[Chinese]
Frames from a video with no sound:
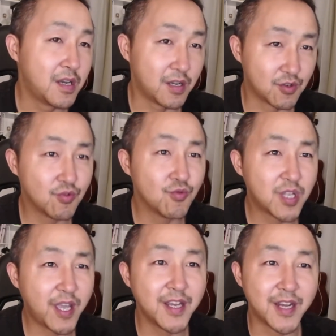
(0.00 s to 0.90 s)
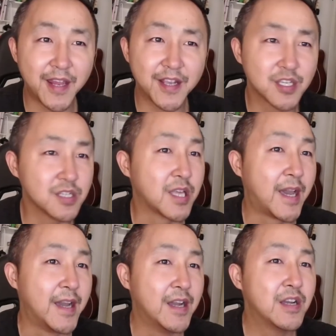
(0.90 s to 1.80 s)
啊，中国他也来了一个制
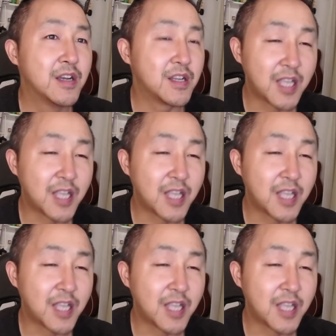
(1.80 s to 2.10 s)
裁，啊，